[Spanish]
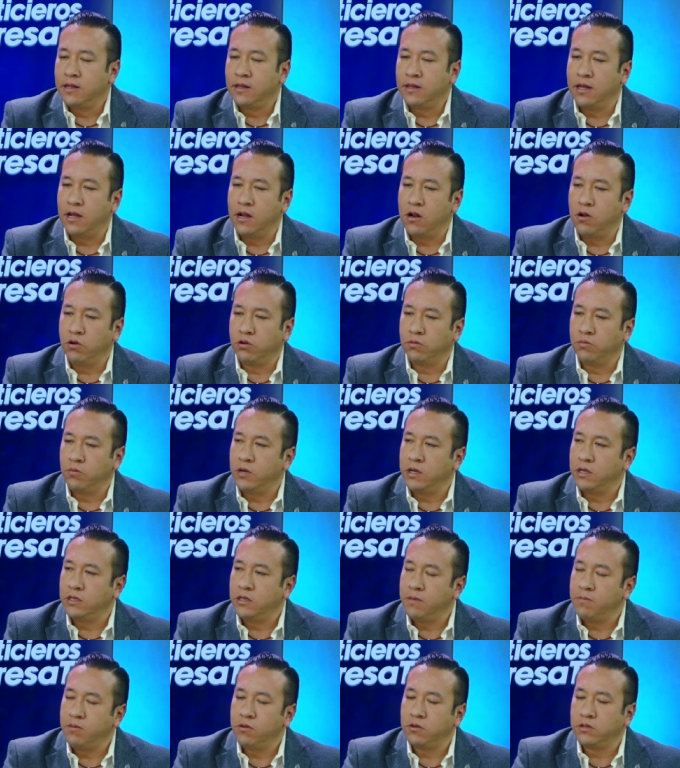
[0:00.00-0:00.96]
de los
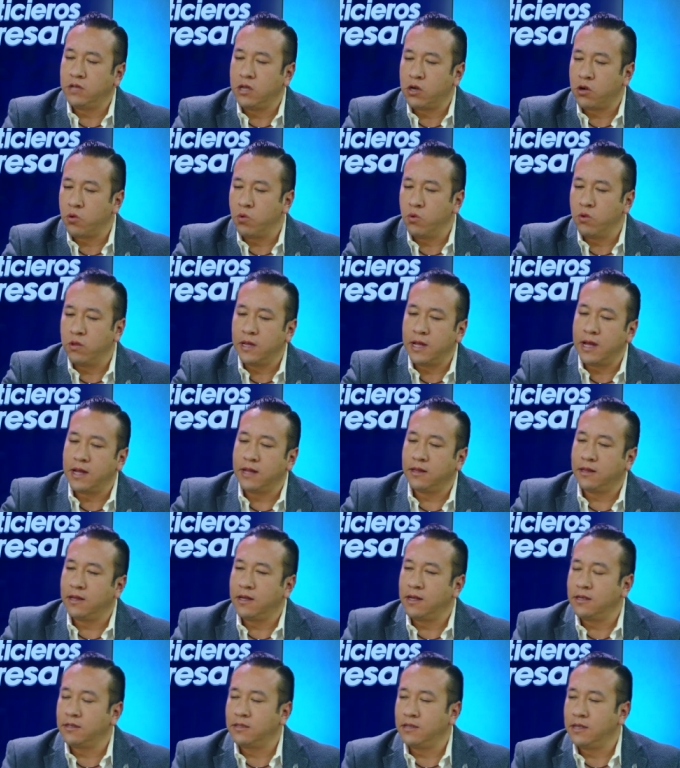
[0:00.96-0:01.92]
municipios
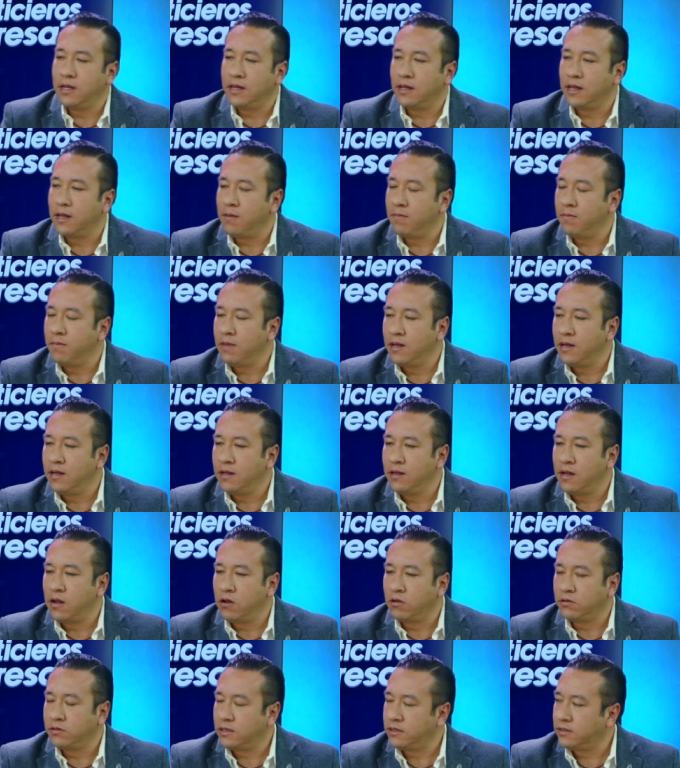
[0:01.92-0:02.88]
circundantes y también
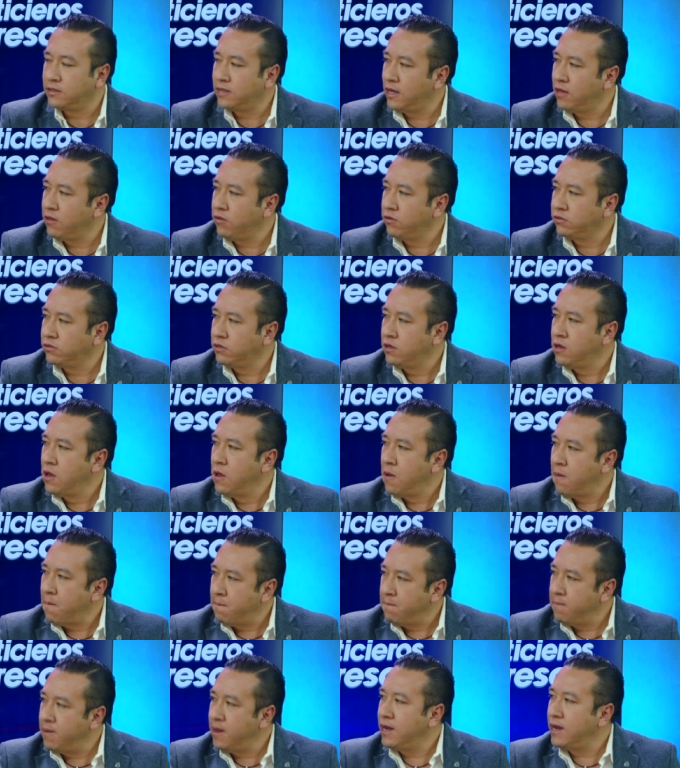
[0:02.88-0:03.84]
de los estados
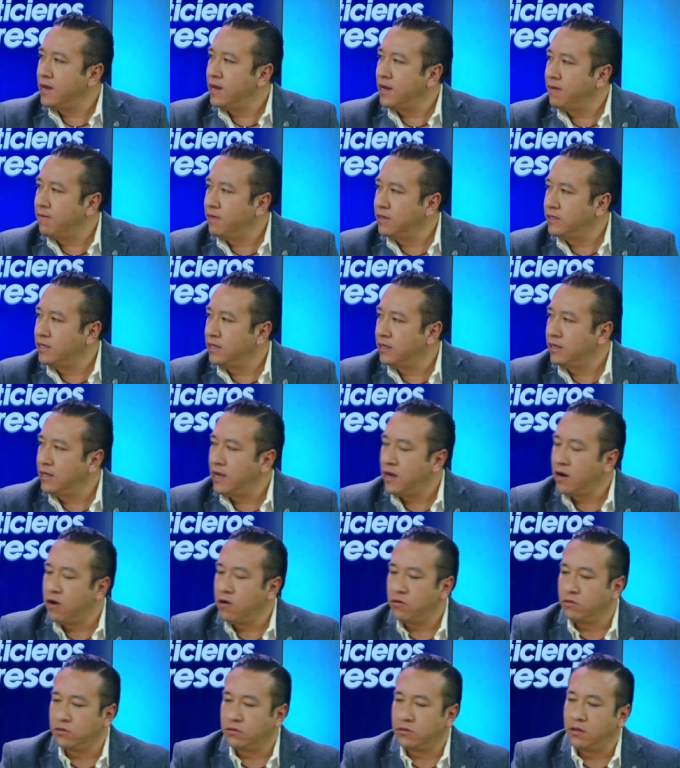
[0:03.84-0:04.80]
vengan a
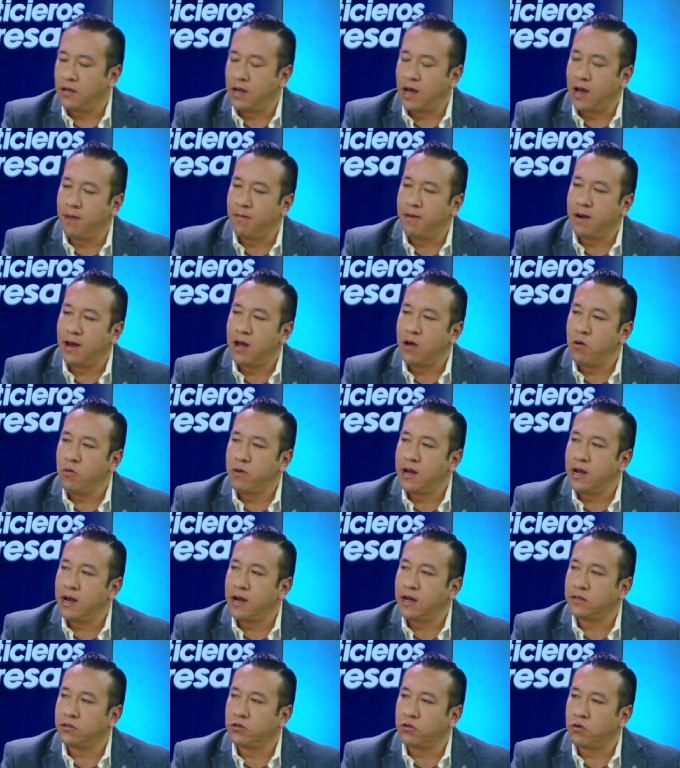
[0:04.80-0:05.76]
visitarnos. Habrá
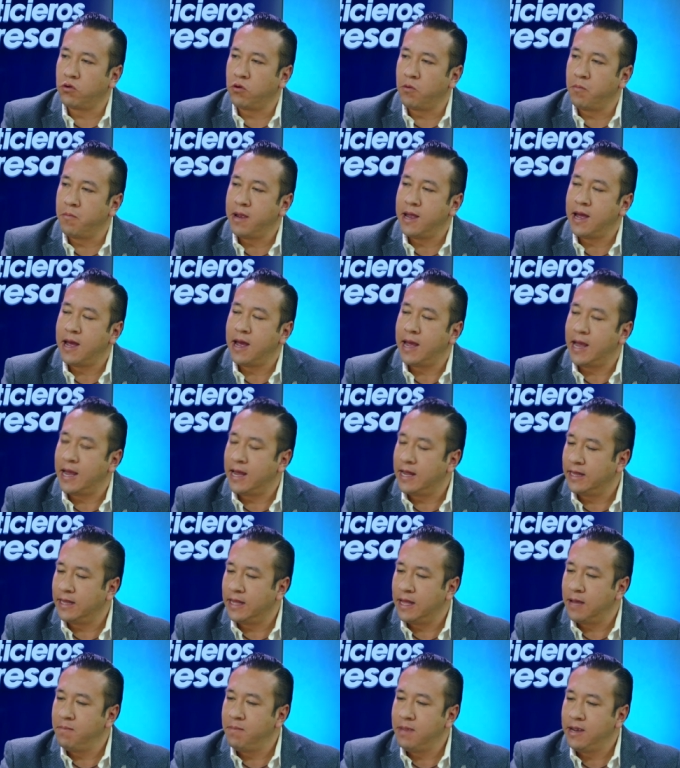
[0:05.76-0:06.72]
una gastronomía
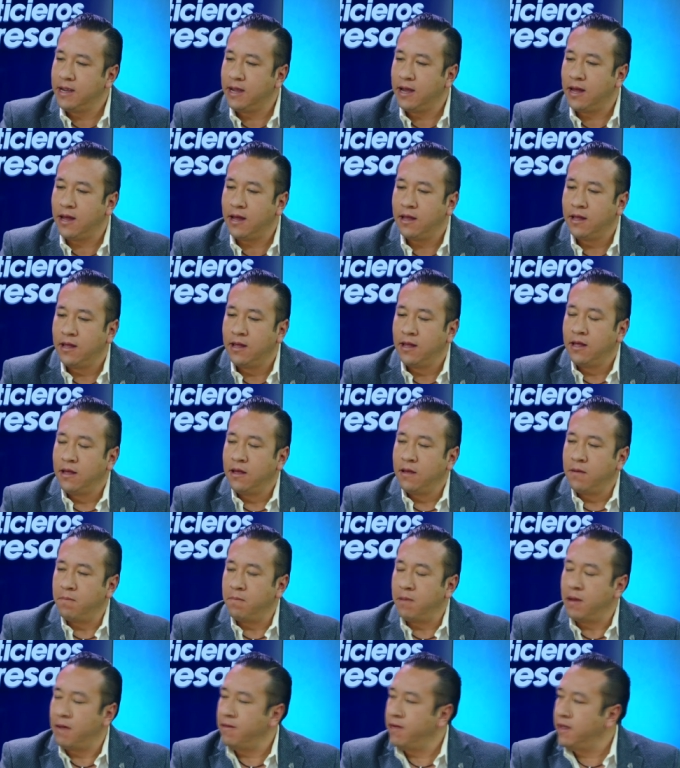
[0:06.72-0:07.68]
endémica
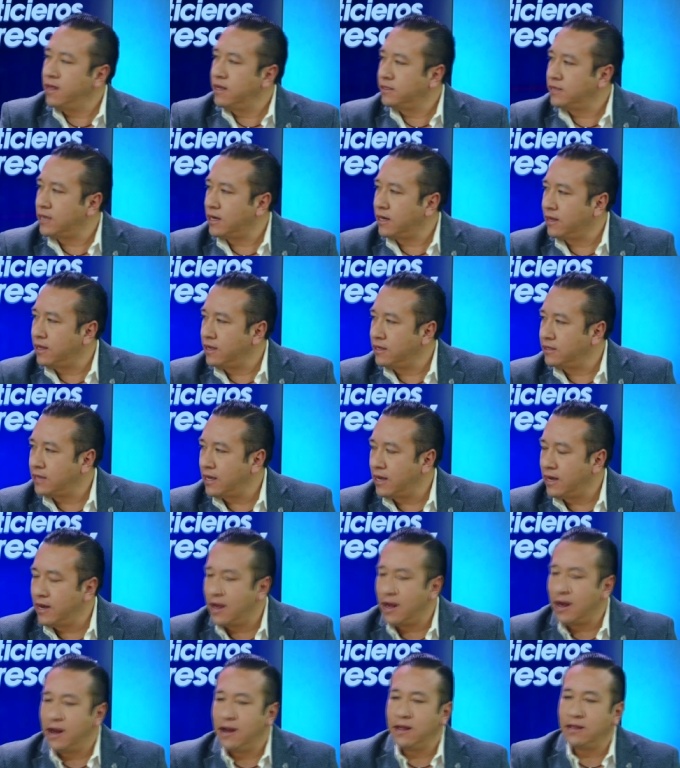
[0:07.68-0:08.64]
bebidas
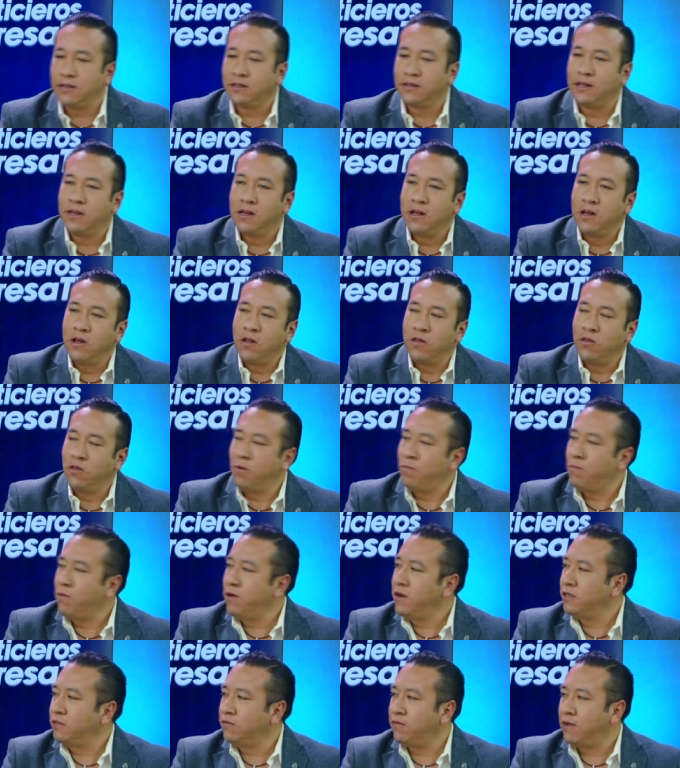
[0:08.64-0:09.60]
artesanales. No
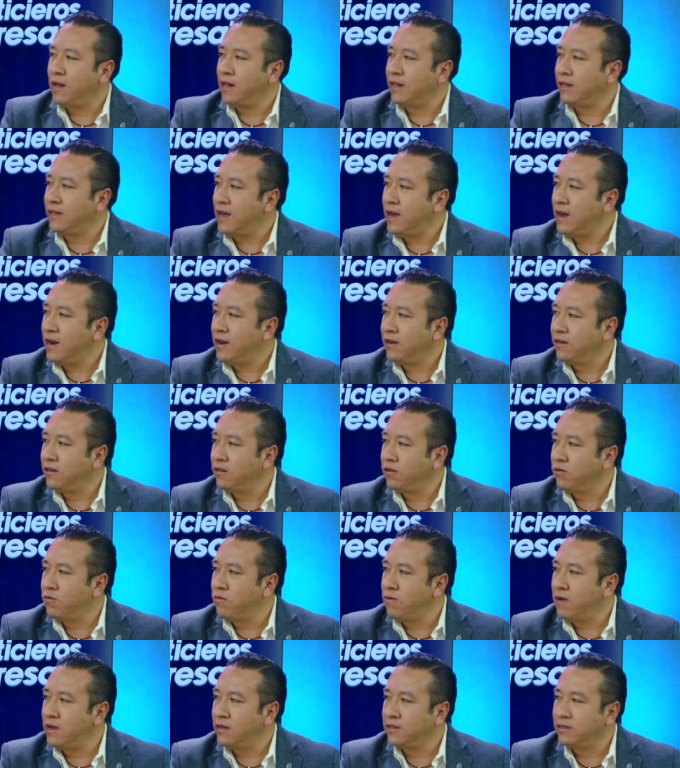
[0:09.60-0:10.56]
puedes faltar
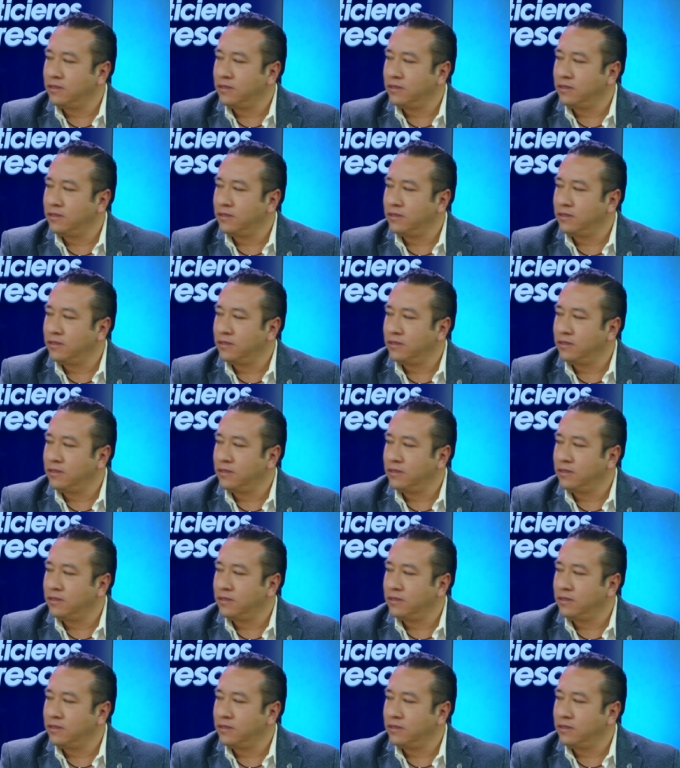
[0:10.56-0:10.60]
tú a,